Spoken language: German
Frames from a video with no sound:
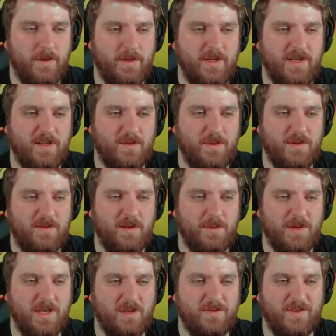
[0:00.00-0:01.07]
Nicht ganz Medizin,
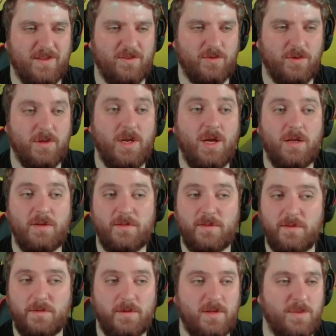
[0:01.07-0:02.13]
aber ich hatte es fast... Ja,
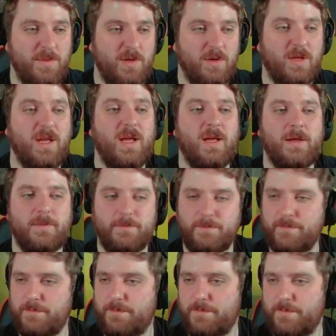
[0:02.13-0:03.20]
siehst du, Chemie...
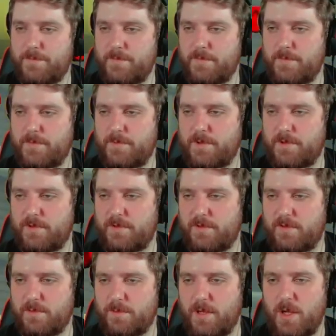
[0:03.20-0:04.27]

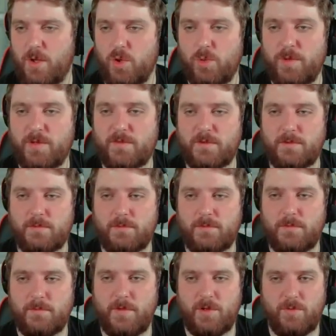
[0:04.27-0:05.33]
Siehst du. Übrigens,
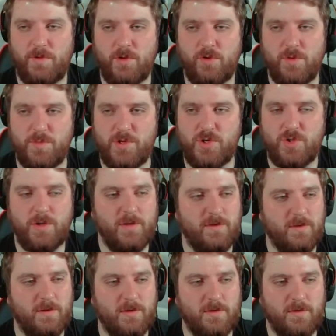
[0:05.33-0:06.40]
wenn, wenn du Chemie
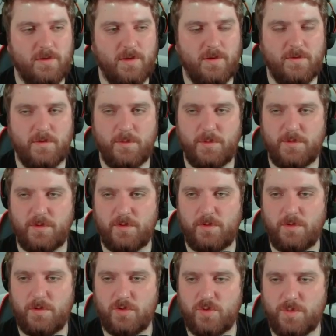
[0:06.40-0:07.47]
studierst, dann, kann, dann kannst du dir aus der
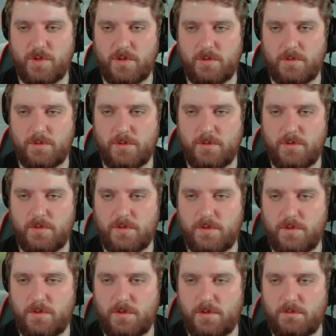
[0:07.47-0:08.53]
Tür was sprechen. Ne?
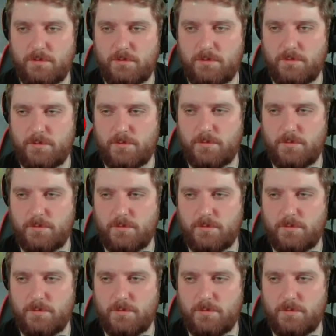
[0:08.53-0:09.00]
ja hier... Oh